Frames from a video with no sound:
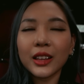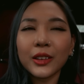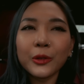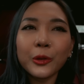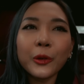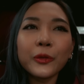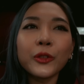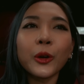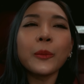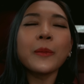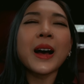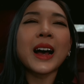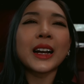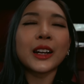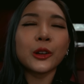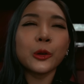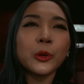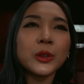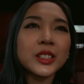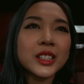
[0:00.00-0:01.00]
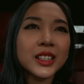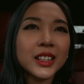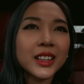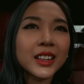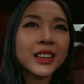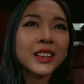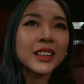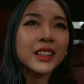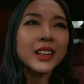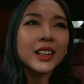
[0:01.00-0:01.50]
thì rooftop bar cái nỗi gì
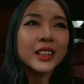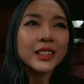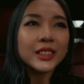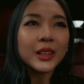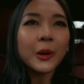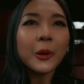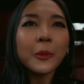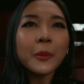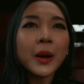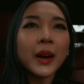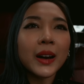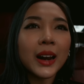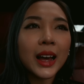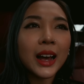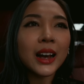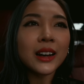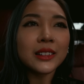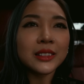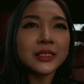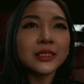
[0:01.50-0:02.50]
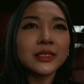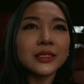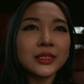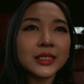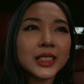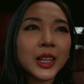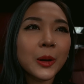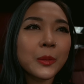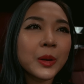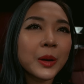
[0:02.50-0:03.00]
ấy Sau ông bảo là ừ
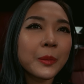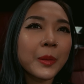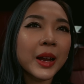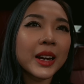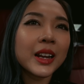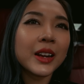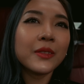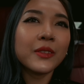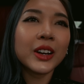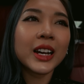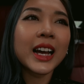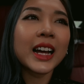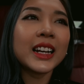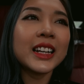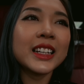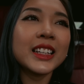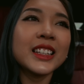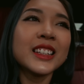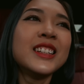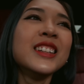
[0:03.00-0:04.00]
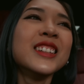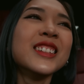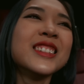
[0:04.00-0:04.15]
chào mừng mày đến với Cali